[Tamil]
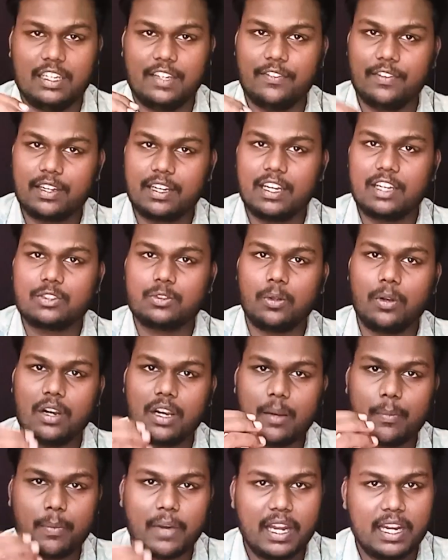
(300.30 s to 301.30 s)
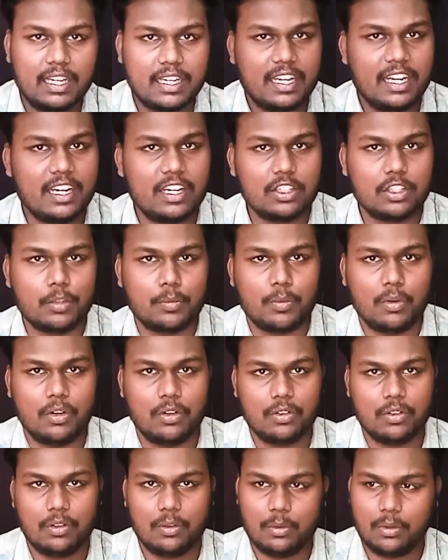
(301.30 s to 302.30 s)
இவங்க சொல்கிற பாயிண்ட்டே எடுத்துப்போம்
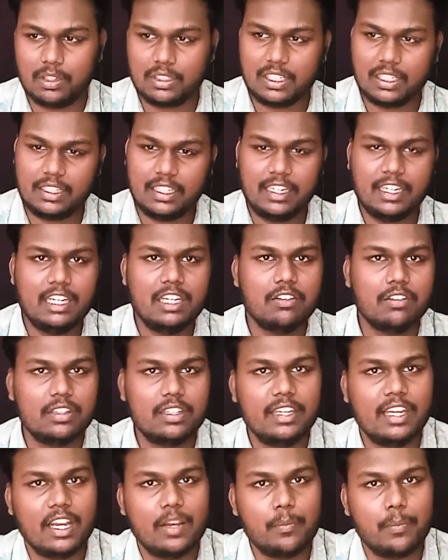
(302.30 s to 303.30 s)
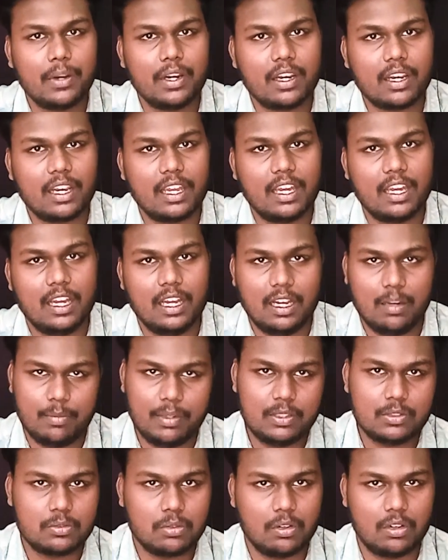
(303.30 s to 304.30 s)
ஒருத்தர் திடீர்னு வந்து ஹெல்ப் பண்ணுறேன்
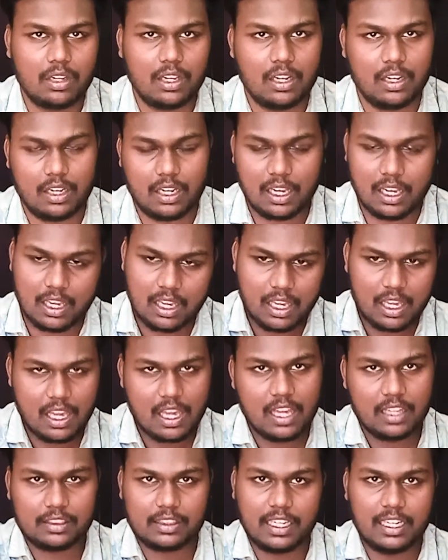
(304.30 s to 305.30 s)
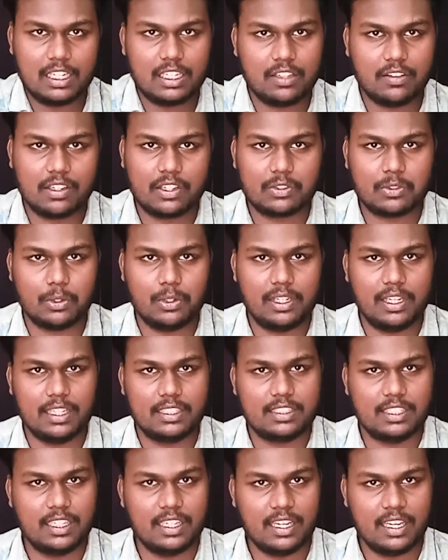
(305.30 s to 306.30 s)
அப்படின்னு சொல்கிறாருன்னா தள்ளிட்டு வர
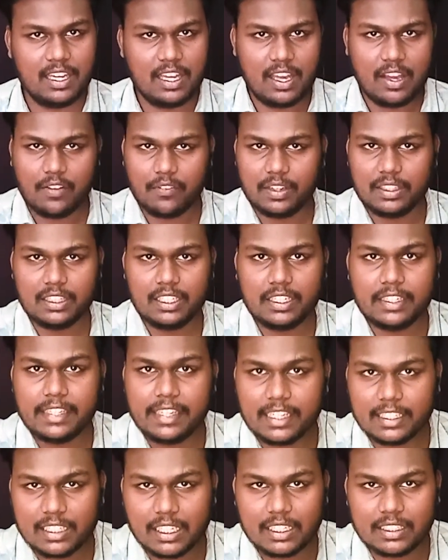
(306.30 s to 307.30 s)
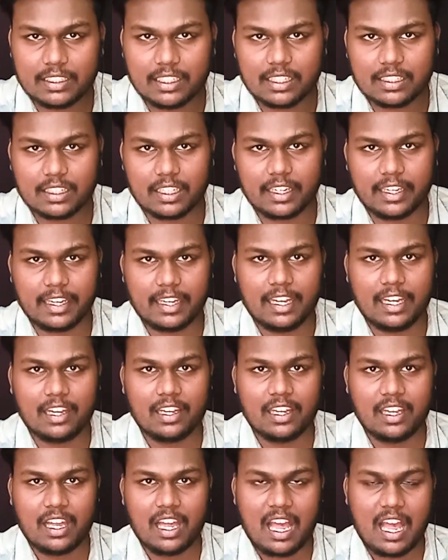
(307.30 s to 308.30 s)
சொல்லியாச்சு வந்து நீங்கள் தான் நிறுத்துறீங்க
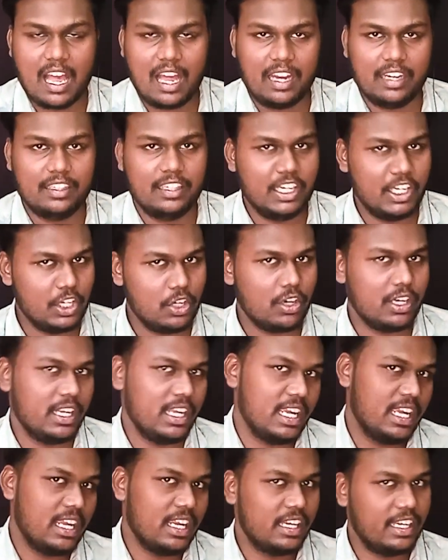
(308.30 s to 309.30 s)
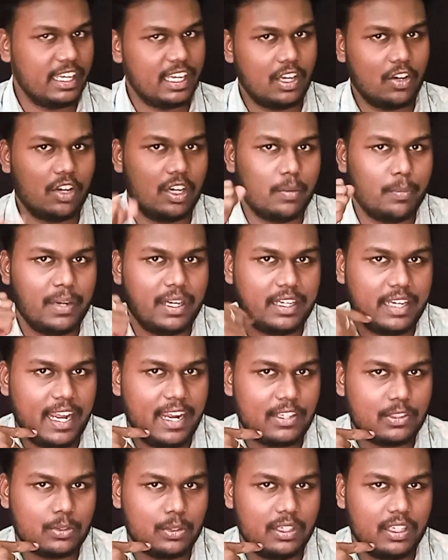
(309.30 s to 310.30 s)
நின்னோடனே நீங்கள் அவரை போய்
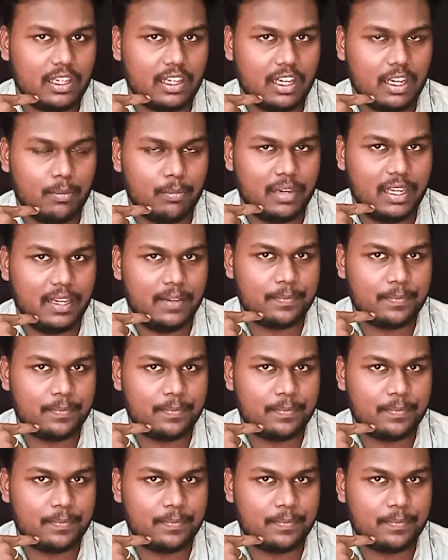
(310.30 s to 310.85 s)
டேங்க் சொல்லியிருக்கலாம்ல